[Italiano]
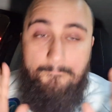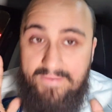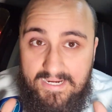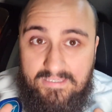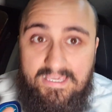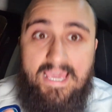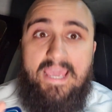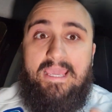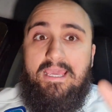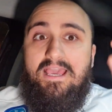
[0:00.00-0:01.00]

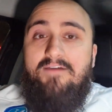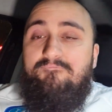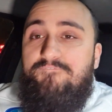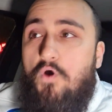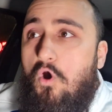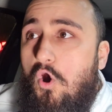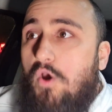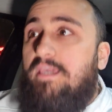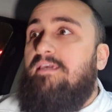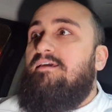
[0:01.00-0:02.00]
Perché
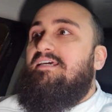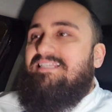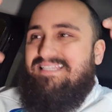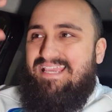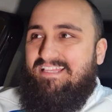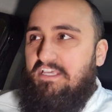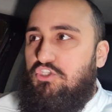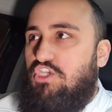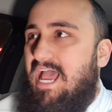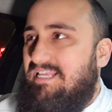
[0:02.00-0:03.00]
voi
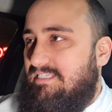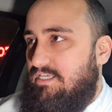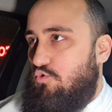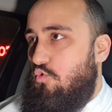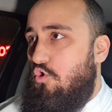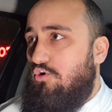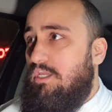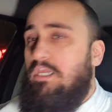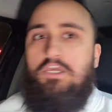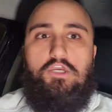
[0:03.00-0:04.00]
siete già
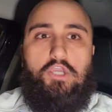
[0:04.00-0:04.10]
sicuri